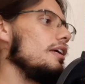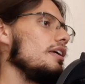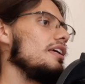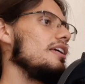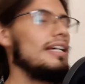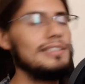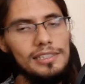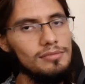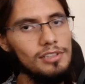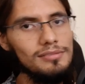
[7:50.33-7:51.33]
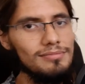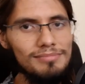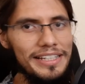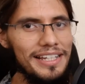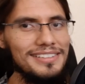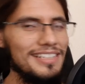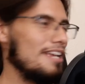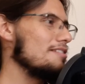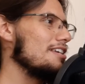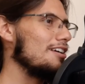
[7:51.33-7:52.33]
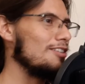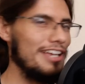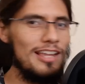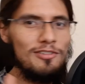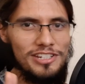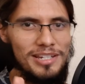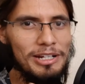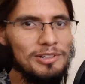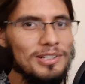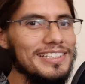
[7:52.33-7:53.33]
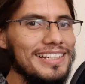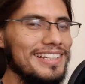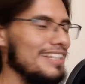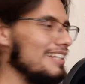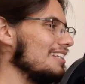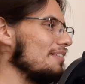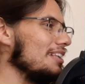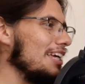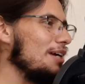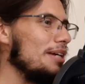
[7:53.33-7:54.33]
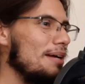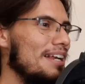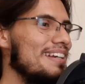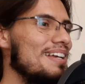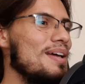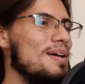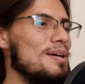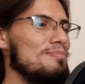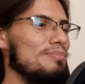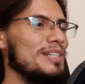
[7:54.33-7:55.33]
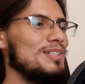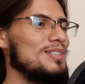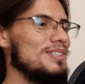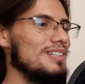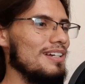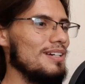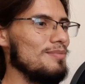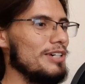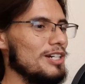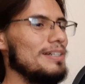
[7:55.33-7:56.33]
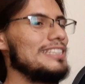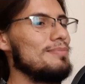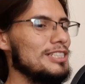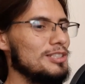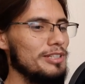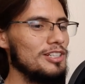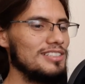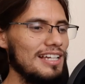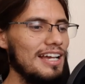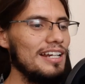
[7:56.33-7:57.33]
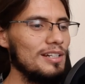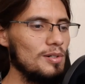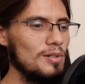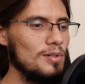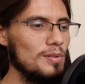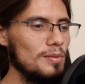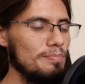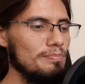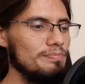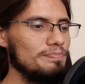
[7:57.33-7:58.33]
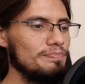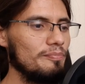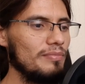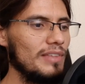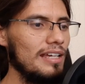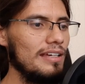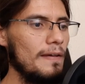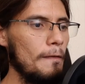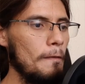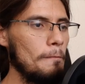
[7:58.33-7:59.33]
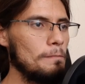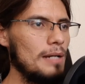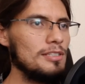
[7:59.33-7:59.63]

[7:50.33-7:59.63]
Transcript: y así, ¿no? Vaya, ya, ya, creo que algunos ya me conocen y saben de qué voy a hablar. Pero bueno, va a ser más o menos algo eh, tal vez